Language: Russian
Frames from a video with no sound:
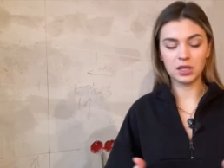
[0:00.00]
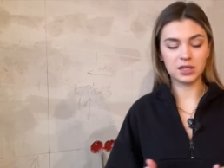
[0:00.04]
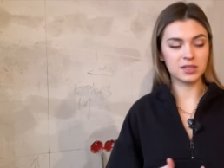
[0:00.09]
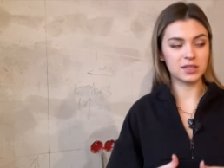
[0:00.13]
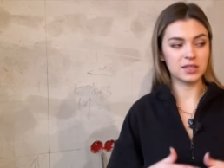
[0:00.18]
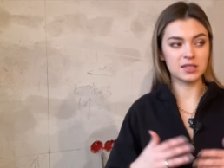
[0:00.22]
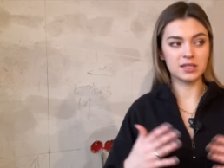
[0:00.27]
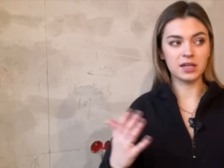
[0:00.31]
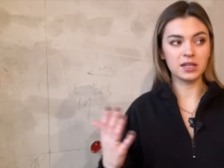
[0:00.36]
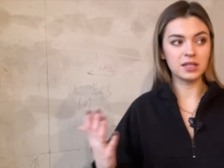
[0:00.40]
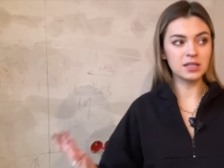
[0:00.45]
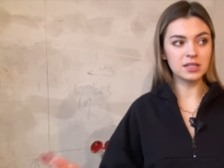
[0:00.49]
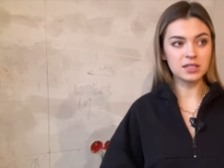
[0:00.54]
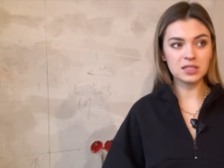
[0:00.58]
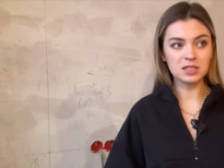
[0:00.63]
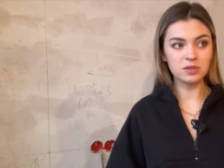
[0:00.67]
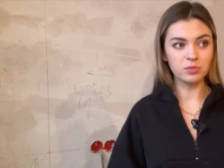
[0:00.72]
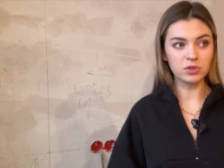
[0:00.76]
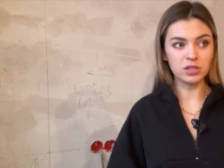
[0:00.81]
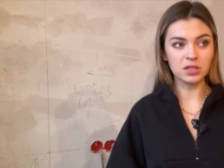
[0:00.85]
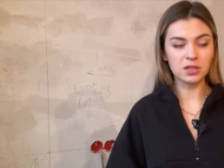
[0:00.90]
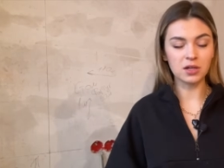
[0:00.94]
как создание
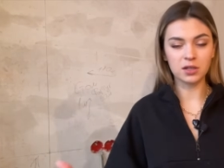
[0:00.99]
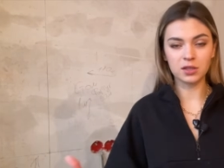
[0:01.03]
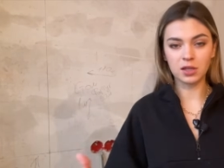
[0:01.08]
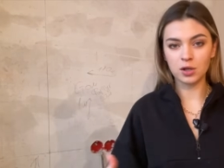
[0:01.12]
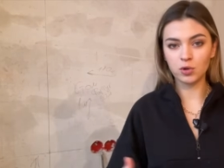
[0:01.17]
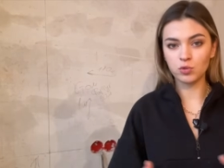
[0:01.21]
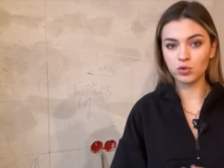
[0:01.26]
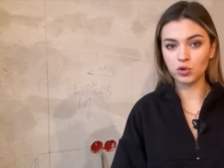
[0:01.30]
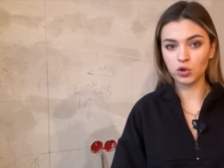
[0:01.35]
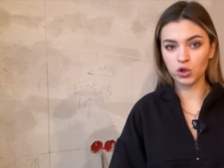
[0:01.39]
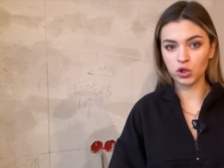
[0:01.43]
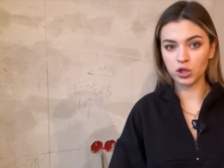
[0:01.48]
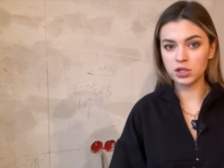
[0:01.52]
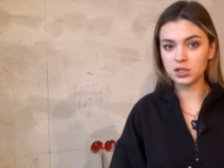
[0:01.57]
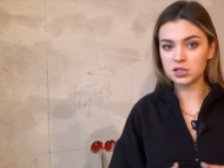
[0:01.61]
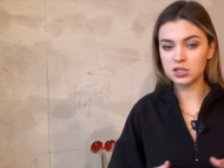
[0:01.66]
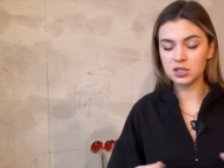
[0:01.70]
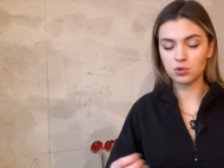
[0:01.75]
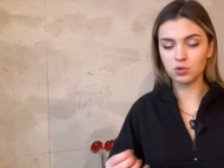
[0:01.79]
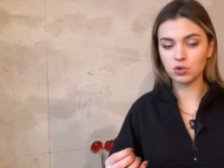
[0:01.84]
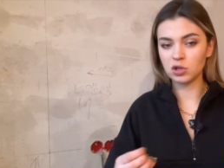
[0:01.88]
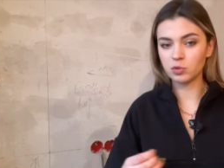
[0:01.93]
семьи, когда люди
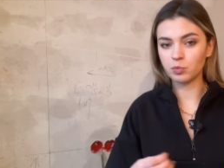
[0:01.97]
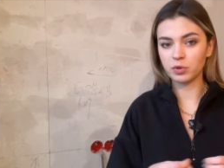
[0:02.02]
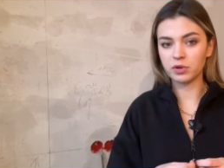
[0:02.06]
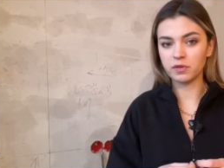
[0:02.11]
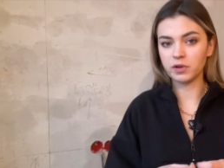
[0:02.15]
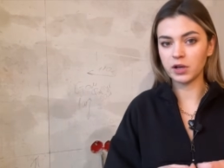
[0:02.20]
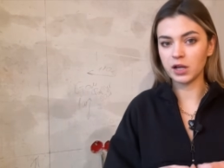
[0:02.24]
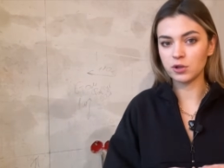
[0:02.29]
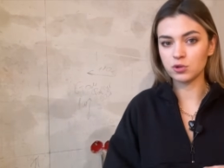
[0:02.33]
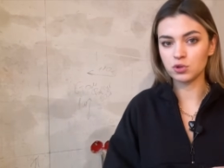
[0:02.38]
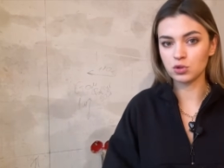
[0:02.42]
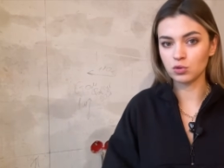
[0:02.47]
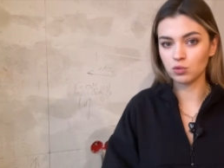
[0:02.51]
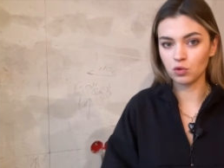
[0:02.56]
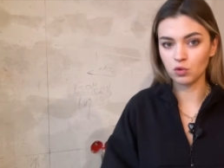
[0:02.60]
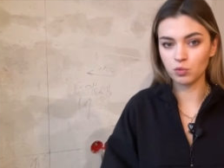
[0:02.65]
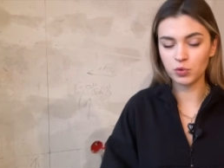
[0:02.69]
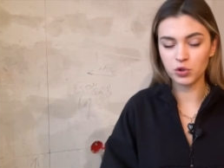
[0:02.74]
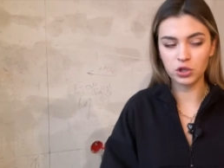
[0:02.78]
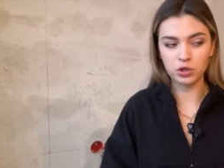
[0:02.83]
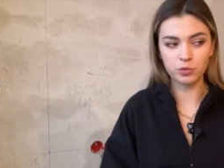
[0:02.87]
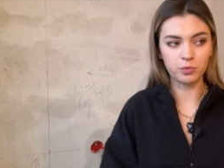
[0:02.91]
женятся, у них появляется
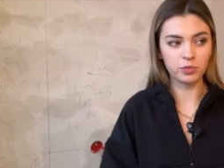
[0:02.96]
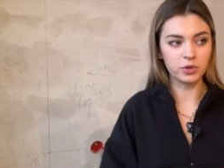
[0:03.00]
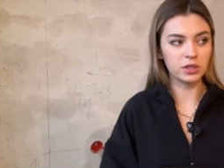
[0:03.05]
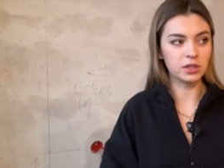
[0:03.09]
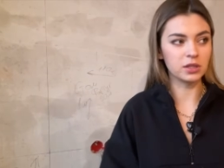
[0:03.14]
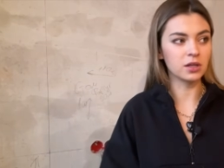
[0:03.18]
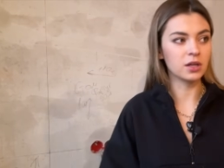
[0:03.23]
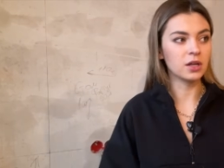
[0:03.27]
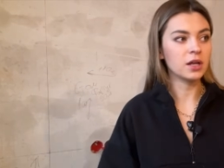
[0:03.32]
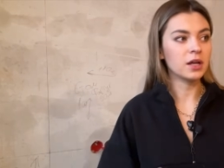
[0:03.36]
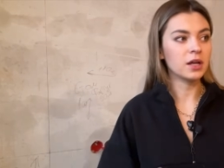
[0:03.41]
общий быт.